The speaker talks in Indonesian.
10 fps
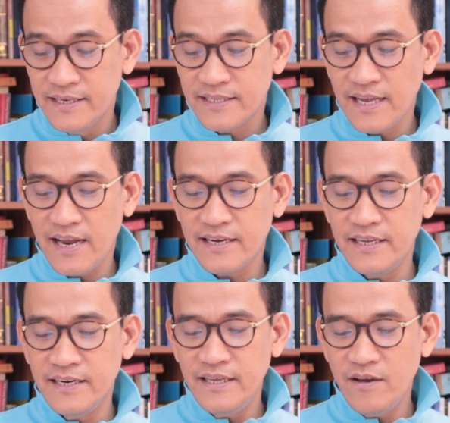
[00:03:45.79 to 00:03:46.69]

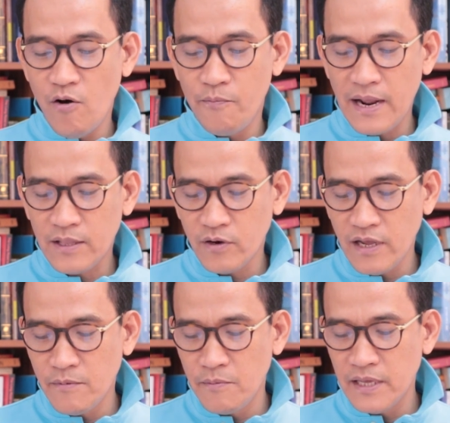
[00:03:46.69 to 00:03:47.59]
saat ini operator
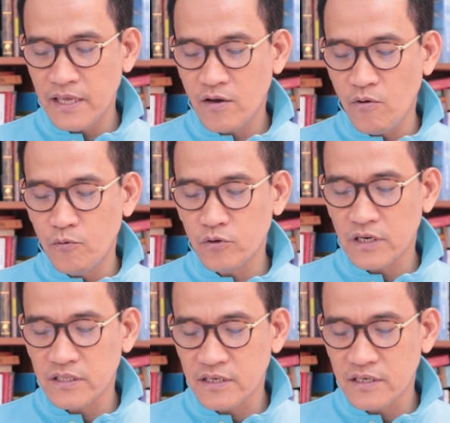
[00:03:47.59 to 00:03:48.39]
yang memiliki komputer